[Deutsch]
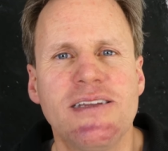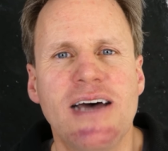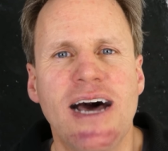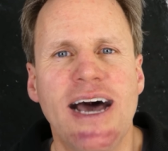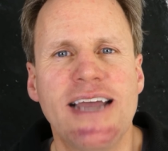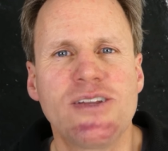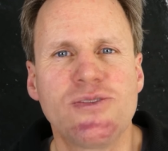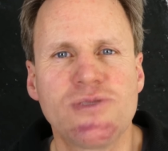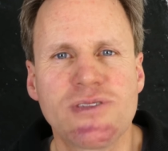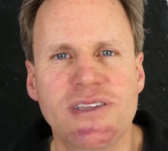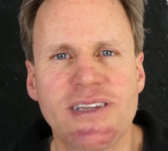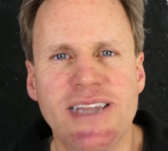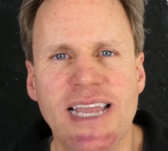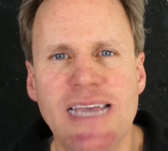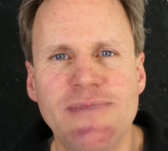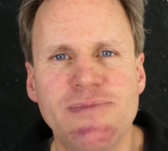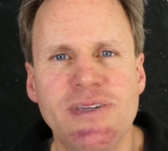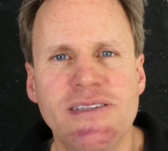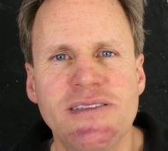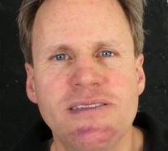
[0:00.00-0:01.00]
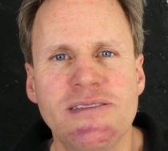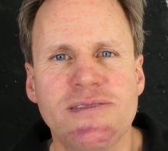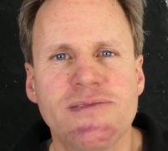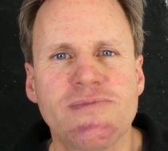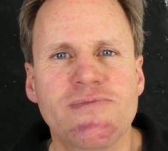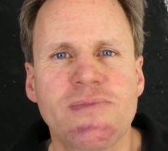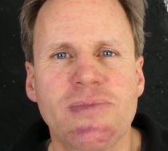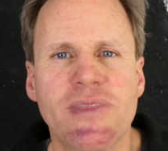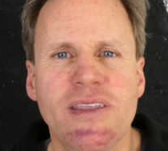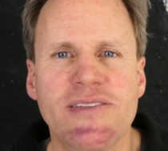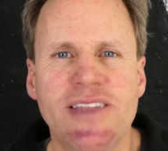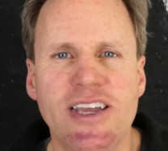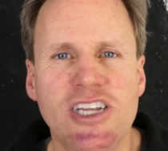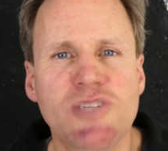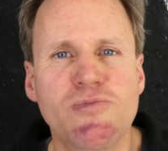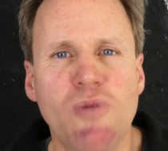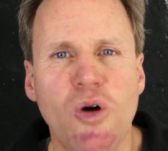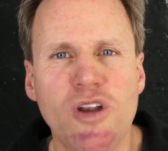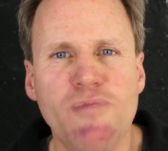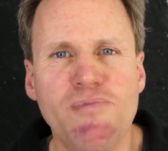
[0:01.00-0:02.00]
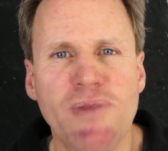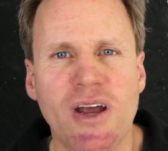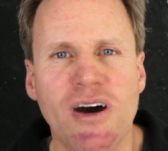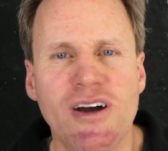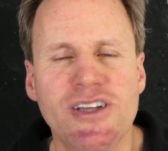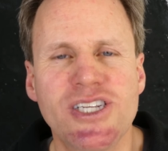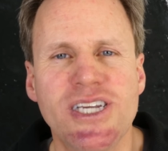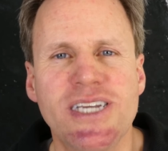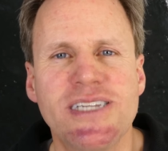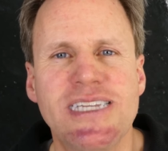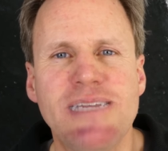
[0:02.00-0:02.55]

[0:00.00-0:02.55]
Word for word: ein Unternehmen der Sportbranche,